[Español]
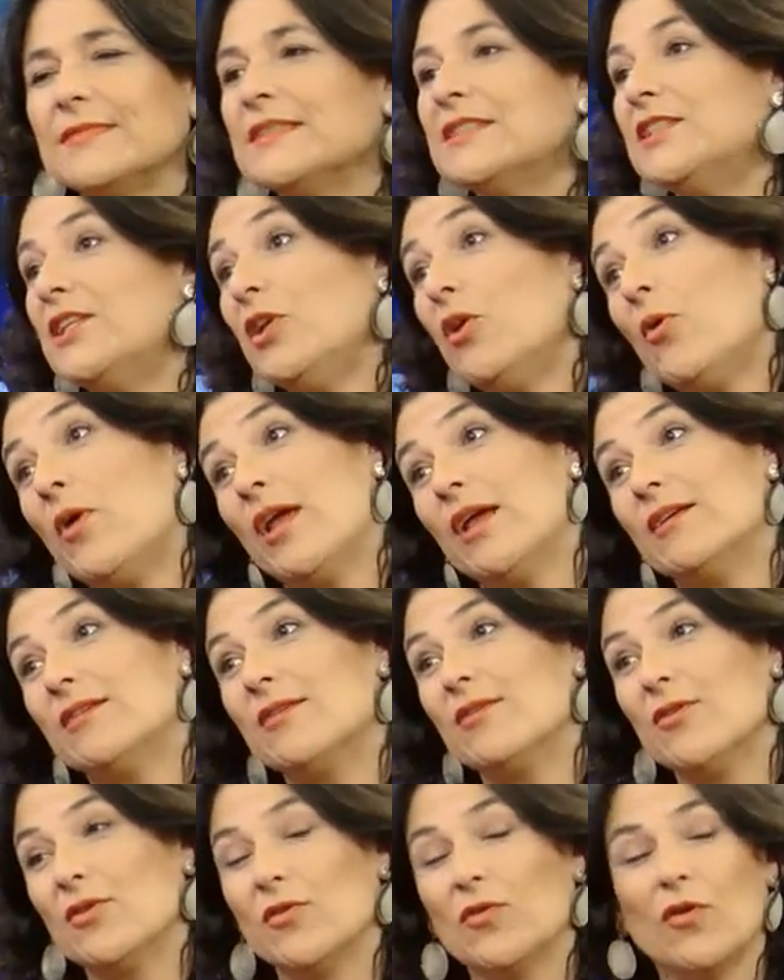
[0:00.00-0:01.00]
Chiloé.
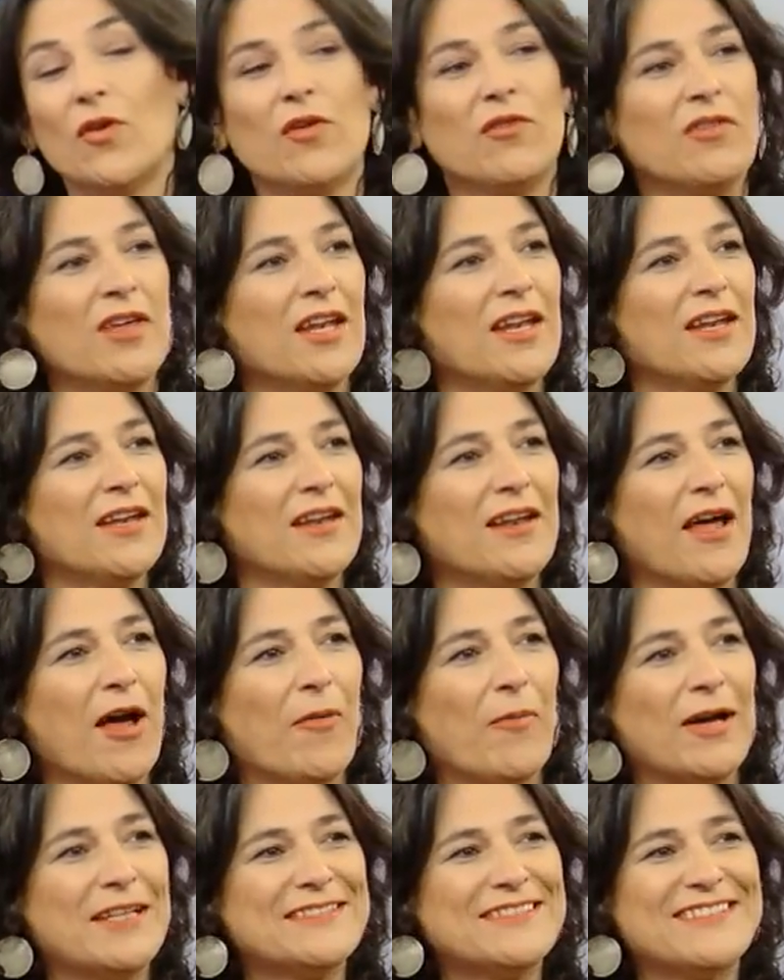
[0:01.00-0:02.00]
Yo soy bien
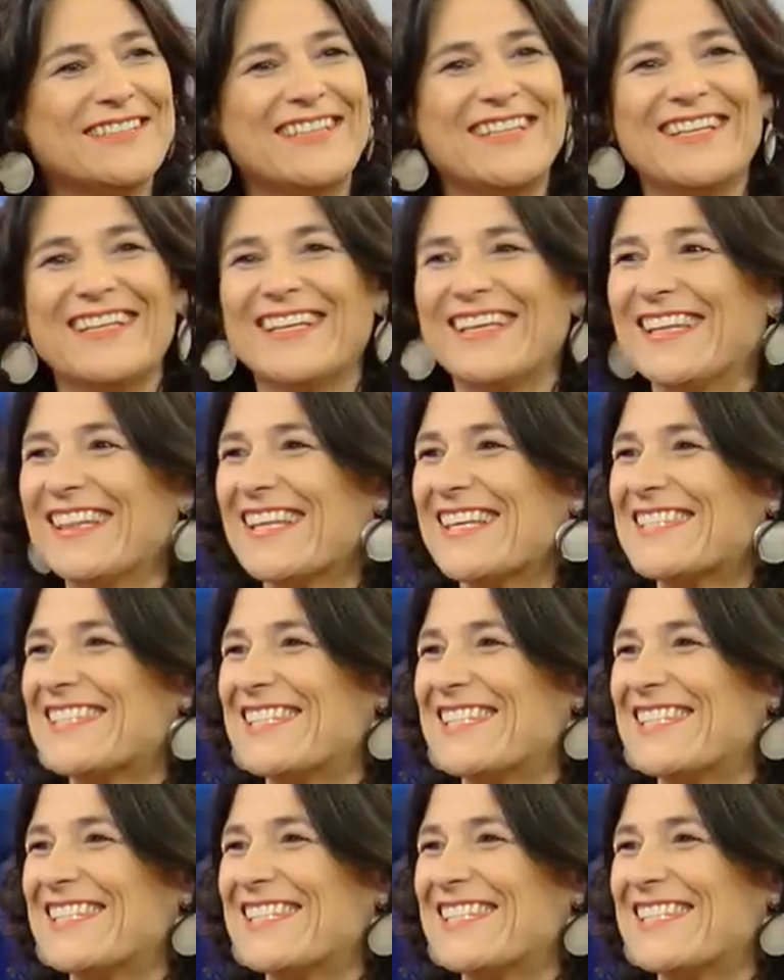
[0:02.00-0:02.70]
amante de